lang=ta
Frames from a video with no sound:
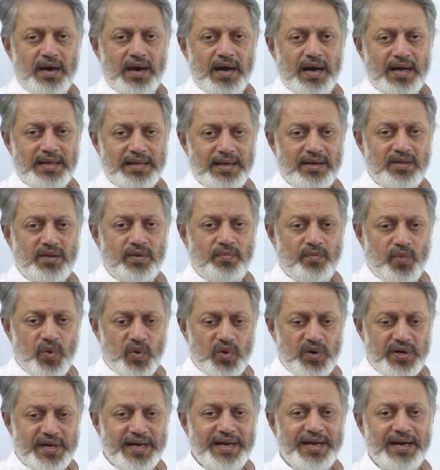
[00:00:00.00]
அதாவது
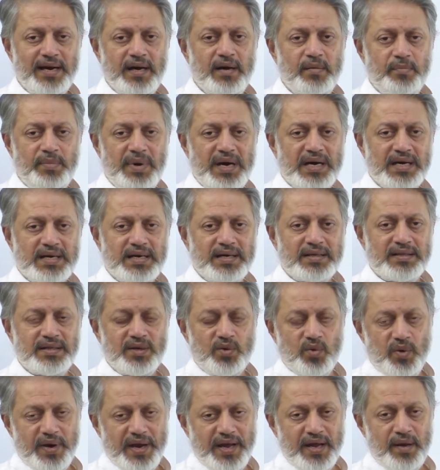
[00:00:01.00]
முட்டைகள்
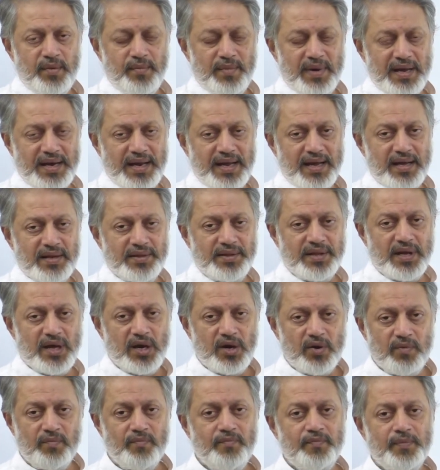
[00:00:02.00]
பார்க்கறதுக்கு ஒரே மாதிரியா
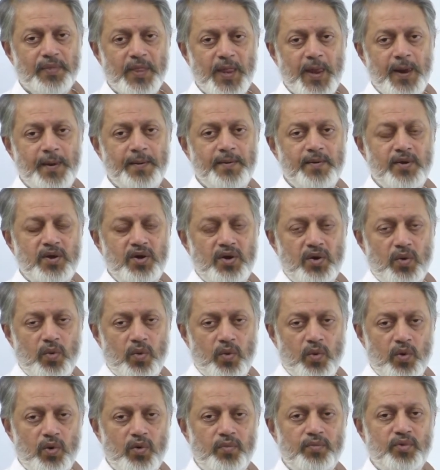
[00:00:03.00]
இருந்தாலும்
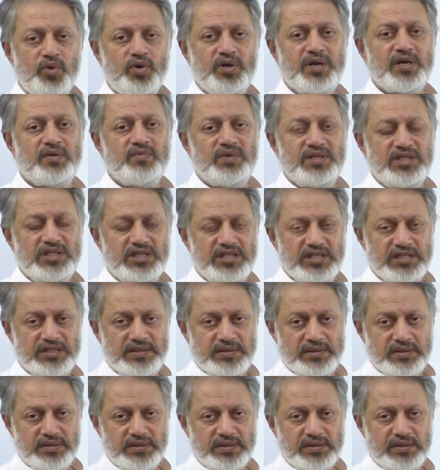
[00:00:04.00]
ஒரு முட்டை வந்து
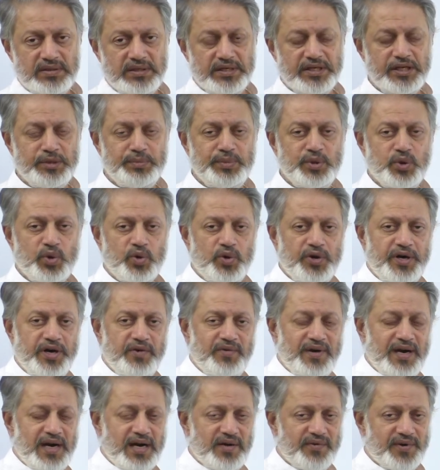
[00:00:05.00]
நெருப்பு கோழி
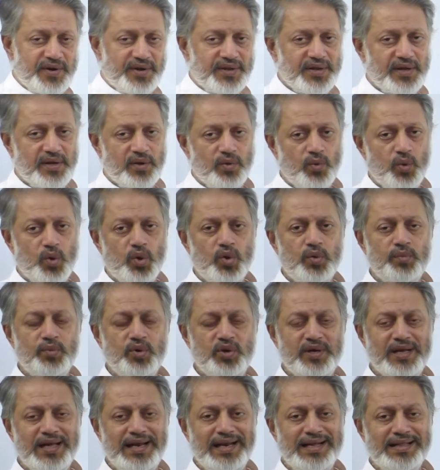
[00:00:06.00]
வெளில வருது ஒரு
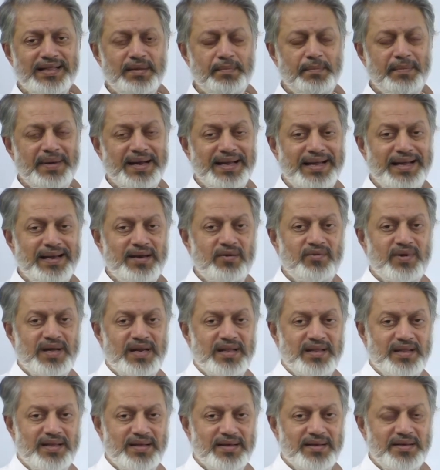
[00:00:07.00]
முட்டையிலேருந்து மயில்
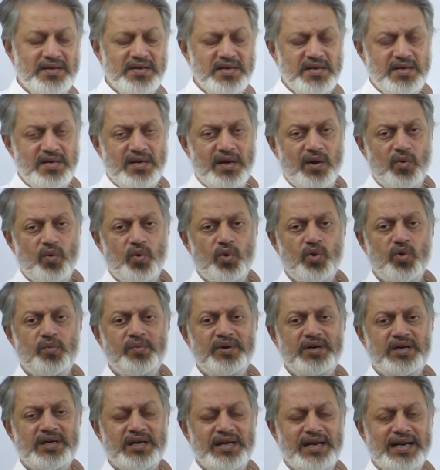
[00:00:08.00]
வருது ஒரு
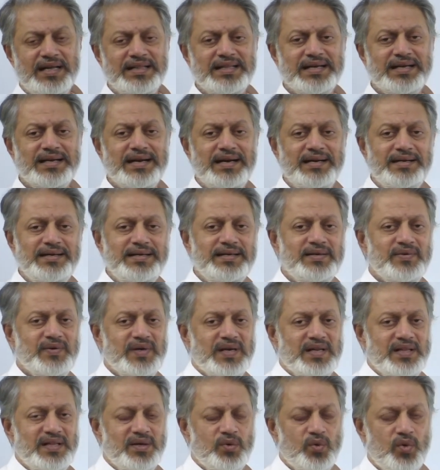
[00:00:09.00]
முட்டையிலேருந்து கழுகு
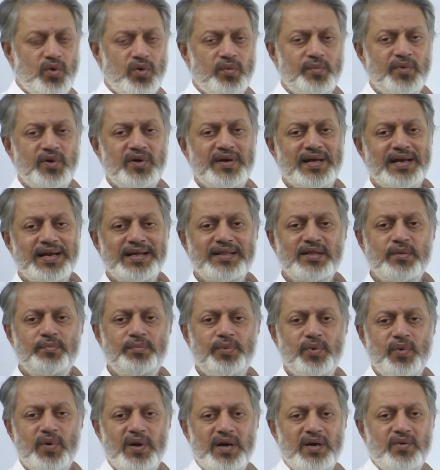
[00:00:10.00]
வருது ஒரு முட்டையிலேருந்து
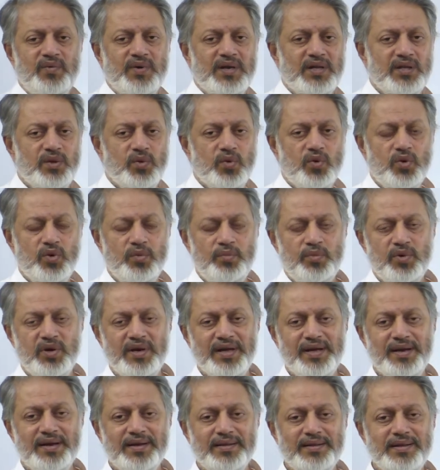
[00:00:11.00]
புறா வருது ஒரு
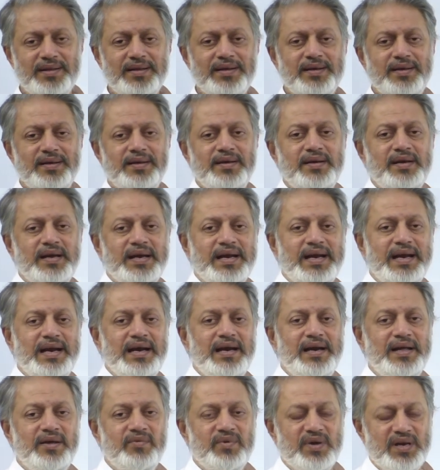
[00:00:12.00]
முட்டையிலேருந்து
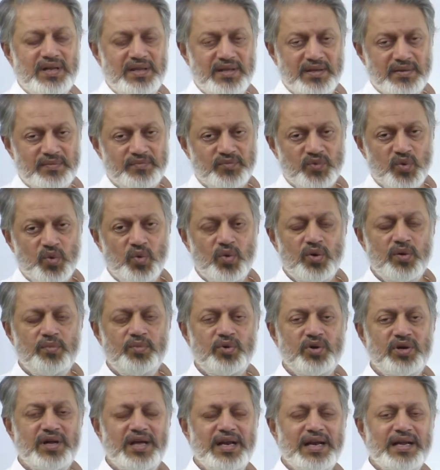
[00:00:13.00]
கிளி வருது ஒரு
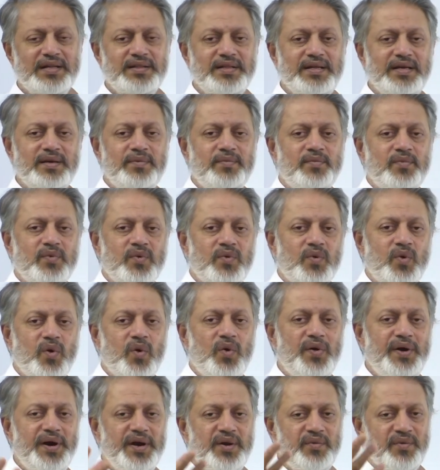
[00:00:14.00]
முட்டையிலேருந்து
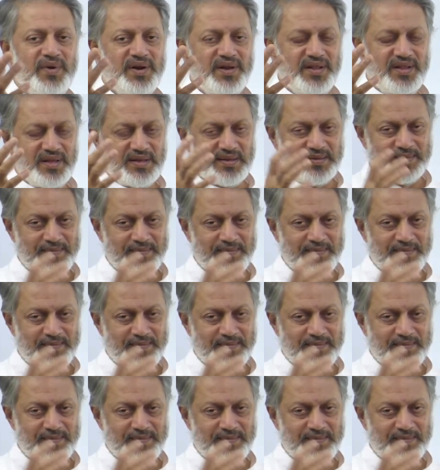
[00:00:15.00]
கோழி வருது